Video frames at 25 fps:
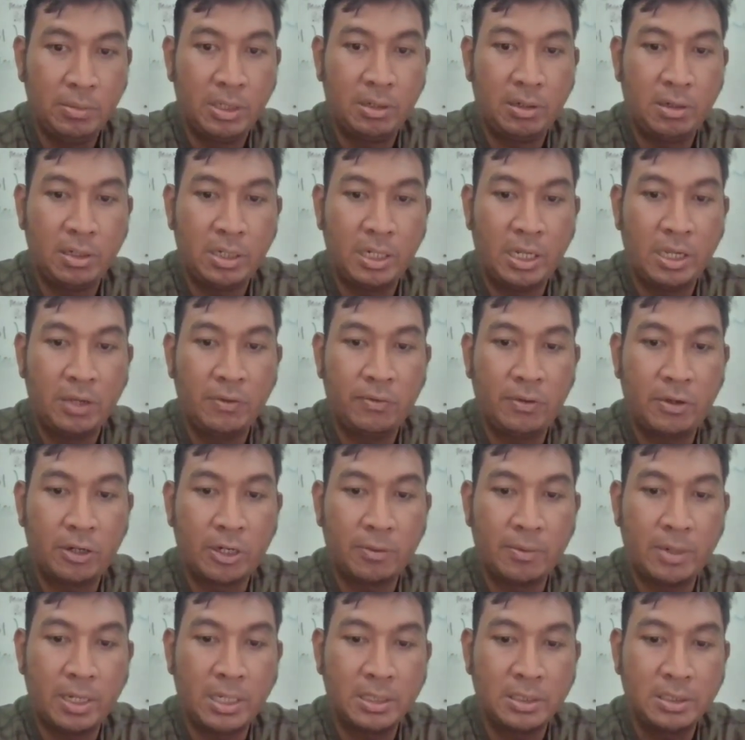Mengolah
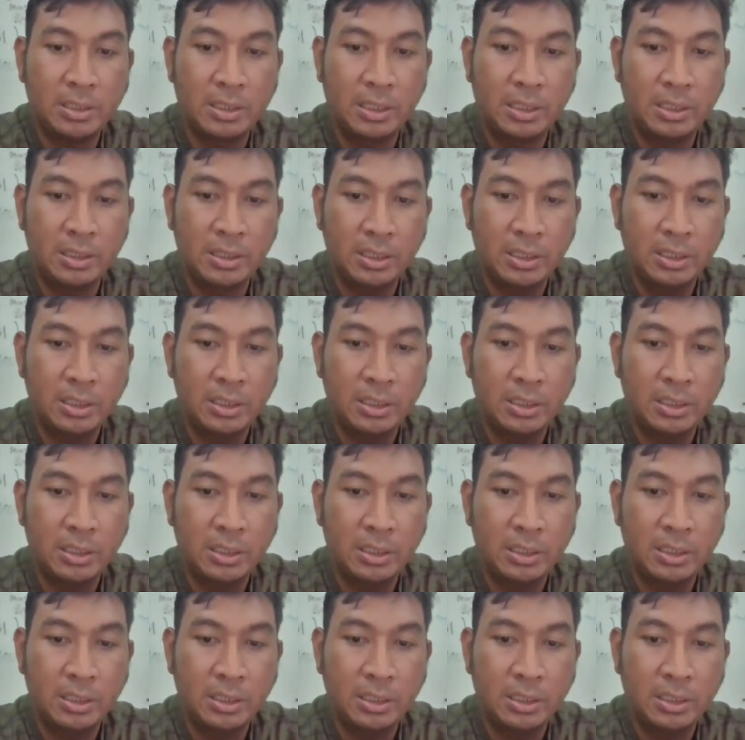informasi